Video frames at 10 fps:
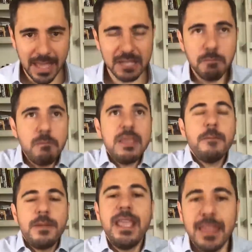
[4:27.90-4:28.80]
Es
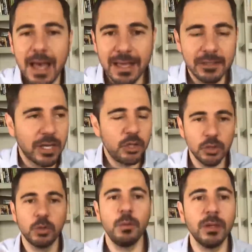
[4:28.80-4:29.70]
mi vida, es lo que
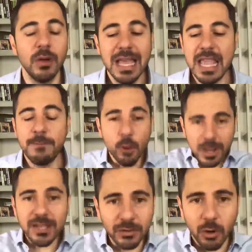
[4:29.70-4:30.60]
yo estoy viviendo y
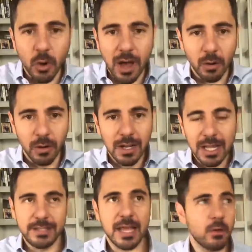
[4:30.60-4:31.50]
por eso lo hago.
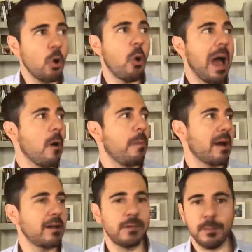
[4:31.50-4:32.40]
Ya no lo hago
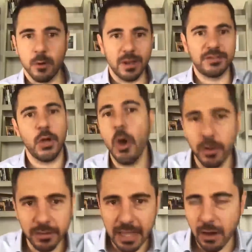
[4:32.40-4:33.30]
para recibir
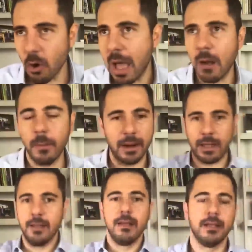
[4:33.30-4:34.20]
aprobación, ya no lo hago
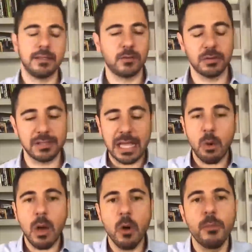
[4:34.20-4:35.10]
para esas cosas, ya
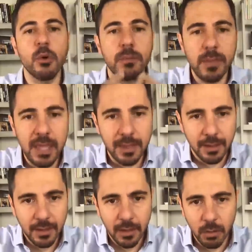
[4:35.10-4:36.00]
lo hago por
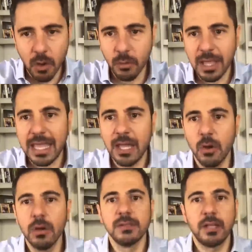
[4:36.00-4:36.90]
mí. Lo hago porque
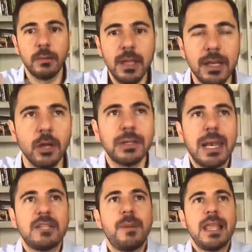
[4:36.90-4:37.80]
quiero servir, quiero tener
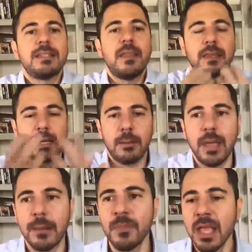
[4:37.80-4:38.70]
la experiencia de
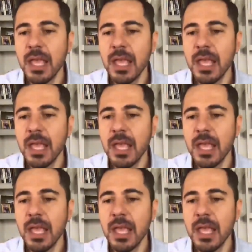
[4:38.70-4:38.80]
intercambiar.